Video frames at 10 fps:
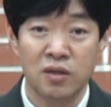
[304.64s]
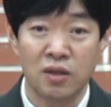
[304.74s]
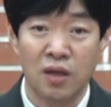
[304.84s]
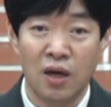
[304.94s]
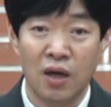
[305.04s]

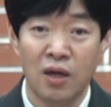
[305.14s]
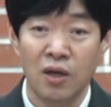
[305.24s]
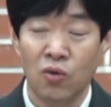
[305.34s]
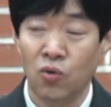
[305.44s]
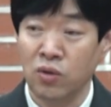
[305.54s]
것은 다
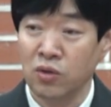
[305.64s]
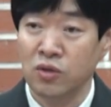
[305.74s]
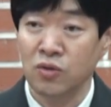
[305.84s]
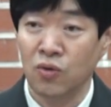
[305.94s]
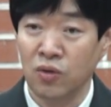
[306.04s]
옳은
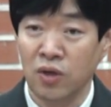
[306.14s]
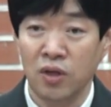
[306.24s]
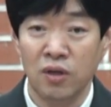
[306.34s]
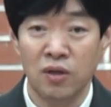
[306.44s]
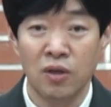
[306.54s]
것이고,
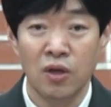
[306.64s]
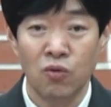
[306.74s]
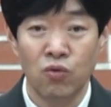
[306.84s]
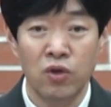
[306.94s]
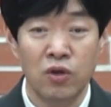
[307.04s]
너희들은
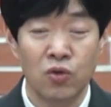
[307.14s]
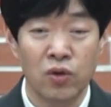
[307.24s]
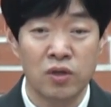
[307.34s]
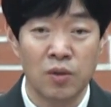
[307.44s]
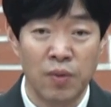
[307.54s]
우리를
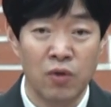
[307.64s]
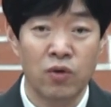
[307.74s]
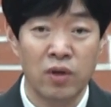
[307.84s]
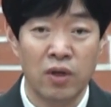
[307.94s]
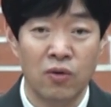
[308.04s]
통해서
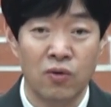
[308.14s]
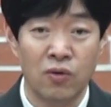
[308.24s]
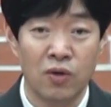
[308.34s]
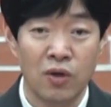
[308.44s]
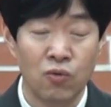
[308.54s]
배워야
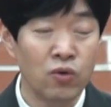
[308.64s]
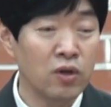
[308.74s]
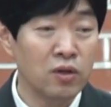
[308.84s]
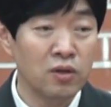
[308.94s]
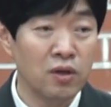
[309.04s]
되고,
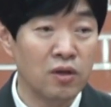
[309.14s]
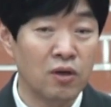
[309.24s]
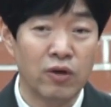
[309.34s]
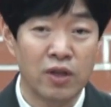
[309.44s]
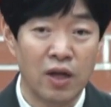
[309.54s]
우리는
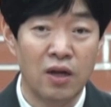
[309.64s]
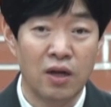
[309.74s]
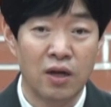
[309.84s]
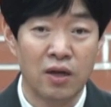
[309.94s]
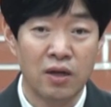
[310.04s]
너희들과
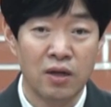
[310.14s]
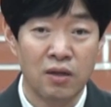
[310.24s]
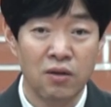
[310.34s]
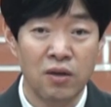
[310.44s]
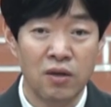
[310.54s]
달라,
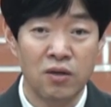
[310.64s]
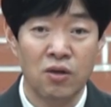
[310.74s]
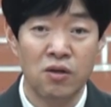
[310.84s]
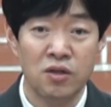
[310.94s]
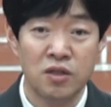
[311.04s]
너희들은
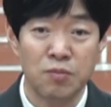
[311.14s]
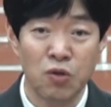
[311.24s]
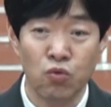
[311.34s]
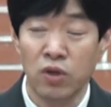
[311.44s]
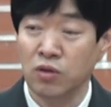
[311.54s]

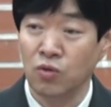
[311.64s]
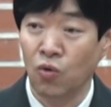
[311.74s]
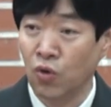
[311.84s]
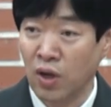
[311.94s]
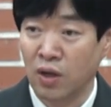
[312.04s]
틀렸지만 우리는
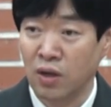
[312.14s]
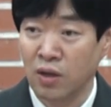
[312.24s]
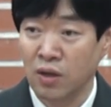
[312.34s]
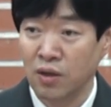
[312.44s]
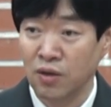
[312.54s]
옳아.
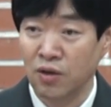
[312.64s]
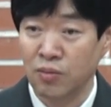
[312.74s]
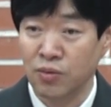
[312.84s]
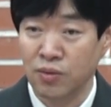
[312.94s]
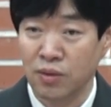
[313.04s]

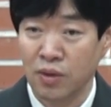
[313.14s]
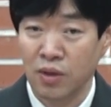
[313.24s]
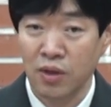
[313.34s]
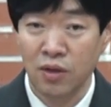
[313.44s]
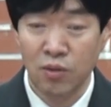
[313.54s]
여러분
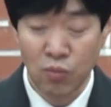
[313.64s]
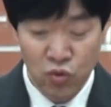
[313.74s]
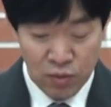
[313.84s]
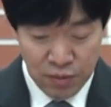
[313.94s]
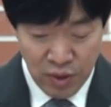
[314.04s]
이런
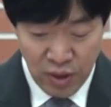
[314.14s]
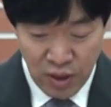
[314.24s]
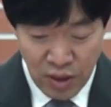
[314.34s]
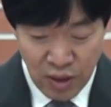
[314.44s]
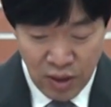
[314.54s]

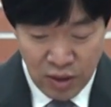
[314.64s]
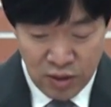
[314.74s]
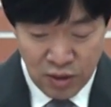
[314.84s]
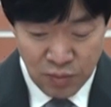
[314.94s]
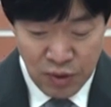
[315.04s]
모습들이
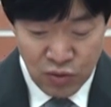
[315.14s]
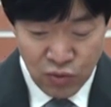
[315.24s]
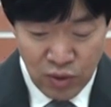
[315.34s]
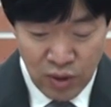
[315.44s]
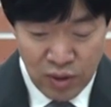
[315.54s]
지금
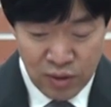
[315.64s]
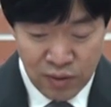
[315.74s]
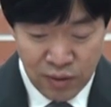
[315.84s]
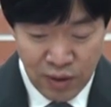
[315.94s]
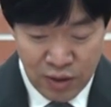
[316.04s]

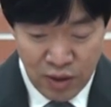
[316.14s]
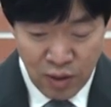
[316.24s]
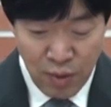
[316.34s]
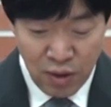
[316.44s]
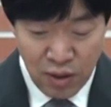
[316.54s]
예수님께서
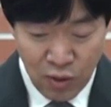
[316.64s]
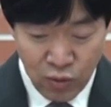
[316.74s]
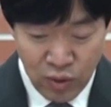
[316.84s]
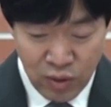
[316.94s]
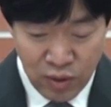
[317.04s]
책망을
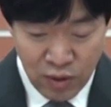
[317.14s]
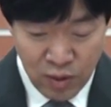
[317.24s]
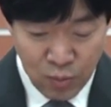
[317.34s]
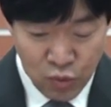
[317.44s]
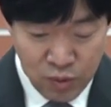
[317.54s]
하고 있는
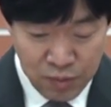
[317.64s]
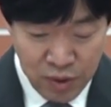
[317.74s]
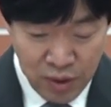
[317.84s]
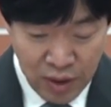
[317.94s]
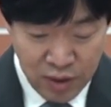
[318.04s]
그런
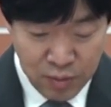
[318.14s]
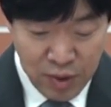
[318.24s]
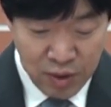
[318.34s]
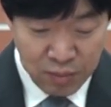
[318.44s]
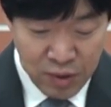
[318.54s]
모습들이다 그
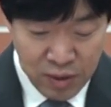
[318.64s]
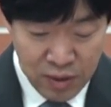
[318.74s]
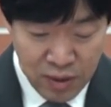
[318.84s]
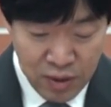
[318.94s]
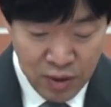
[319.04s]
말입니다.
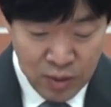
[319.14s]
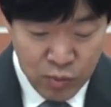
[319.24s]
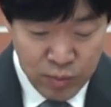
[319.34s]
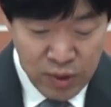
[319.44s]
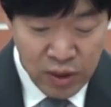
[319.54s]

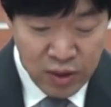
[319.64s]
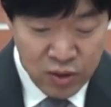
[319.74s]
그뿐만이